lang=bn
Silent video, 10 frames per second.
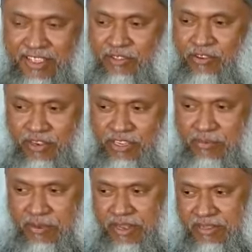এই দুই
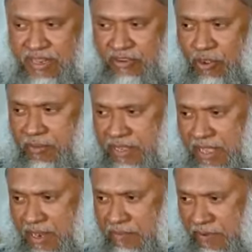কিসমের লেকচার সবাইকে
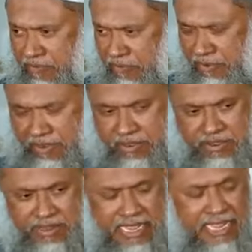আল্লাহ মাফ করেন
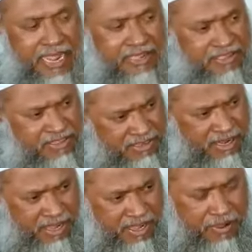এই
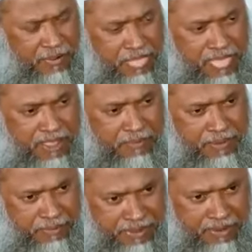হাদিসটা
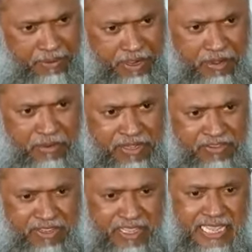ব্যাপারে বলা
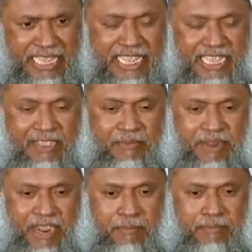হয়েছে
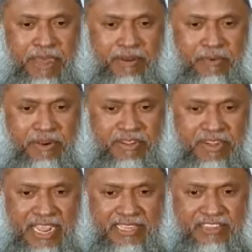এমনি হাব্বান
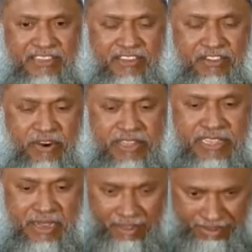বলেছেন হাদিসটি
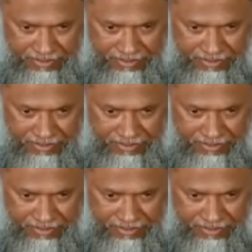সহিহ